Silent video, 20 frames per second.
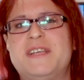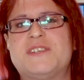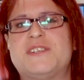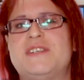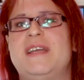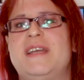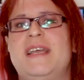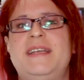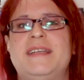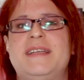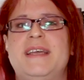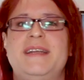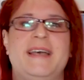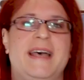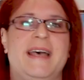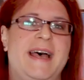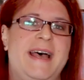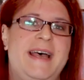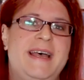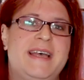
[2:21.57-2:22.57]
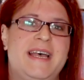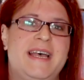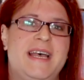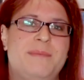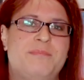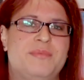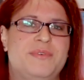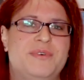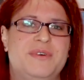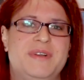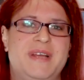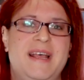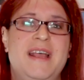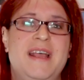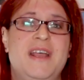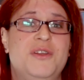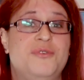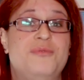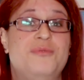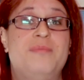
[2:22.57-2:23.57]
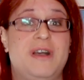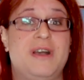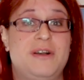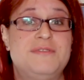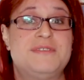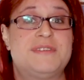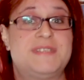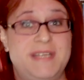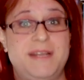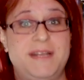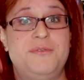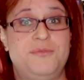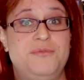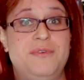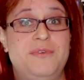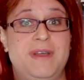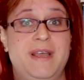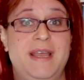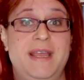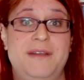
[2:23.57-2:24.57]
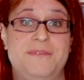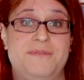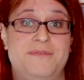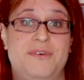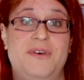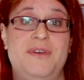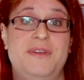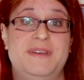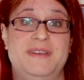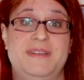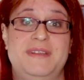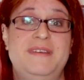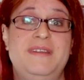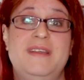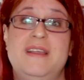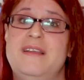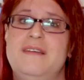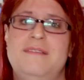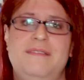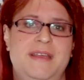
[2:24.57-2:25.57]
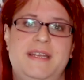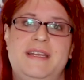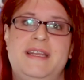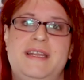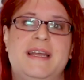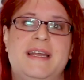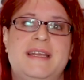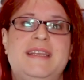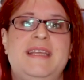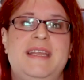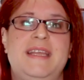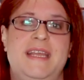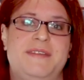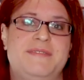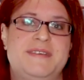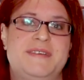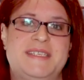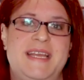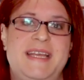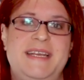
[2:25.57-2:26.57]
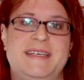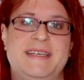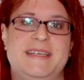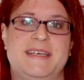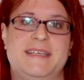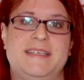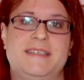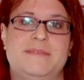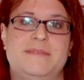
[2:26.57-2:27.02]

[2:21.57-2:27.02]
schneid deine Haare ab oder du brauchst ja nur eine Freundin, werden daran je etwas ändern.